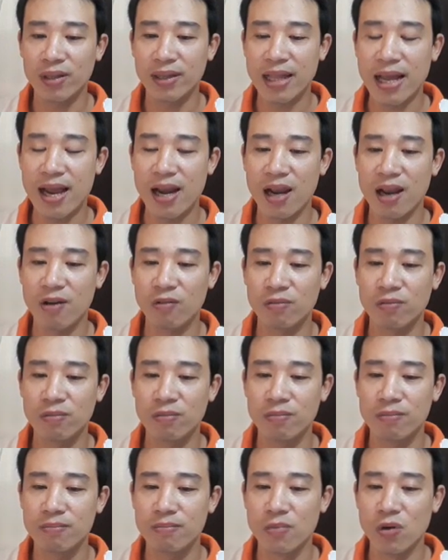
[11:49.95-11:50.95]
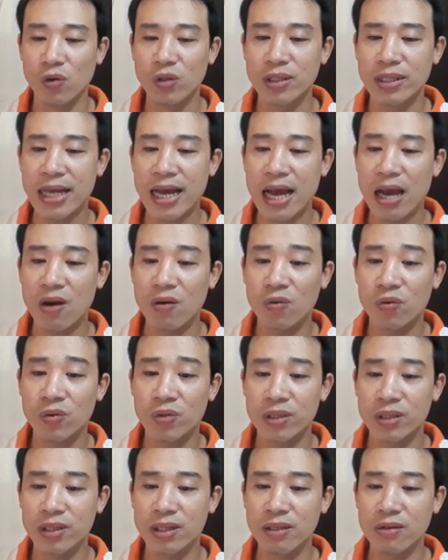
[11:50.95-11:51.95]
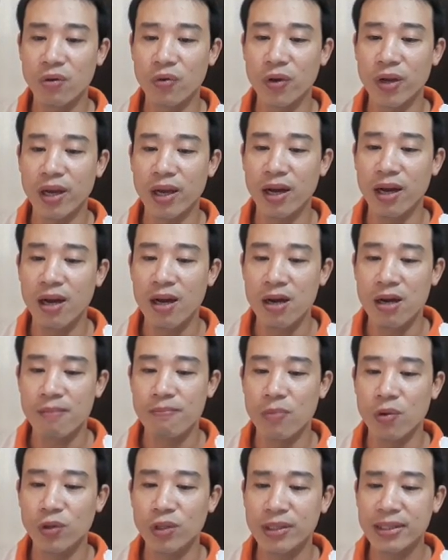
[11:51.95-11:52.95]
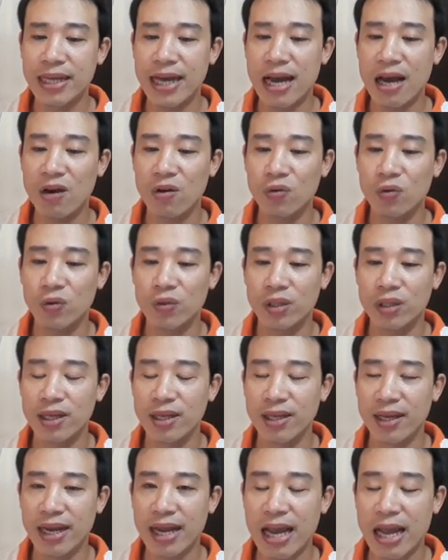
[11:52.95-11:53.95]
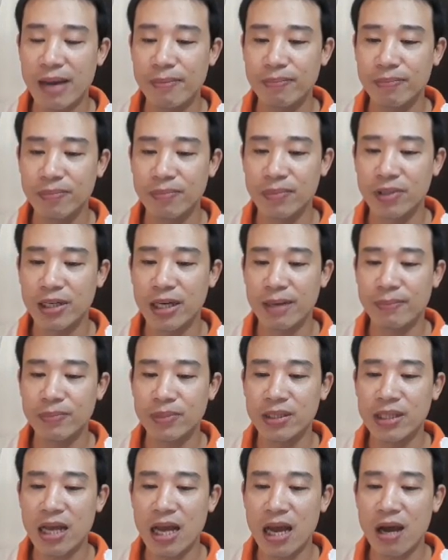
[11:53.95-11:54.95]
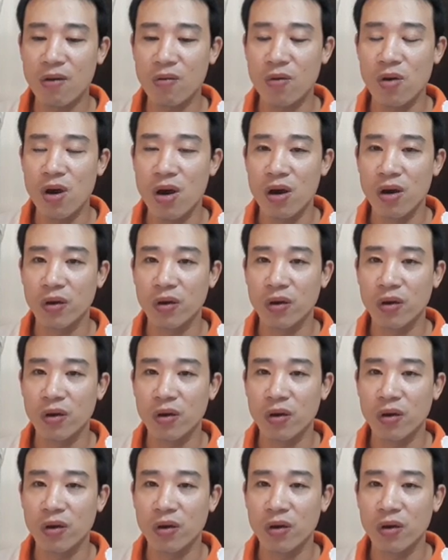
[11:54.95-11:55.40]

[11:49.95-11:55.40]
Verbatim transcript: tài lộc bốn sao, sức khỏe bốn sao, tình cảm năm sao,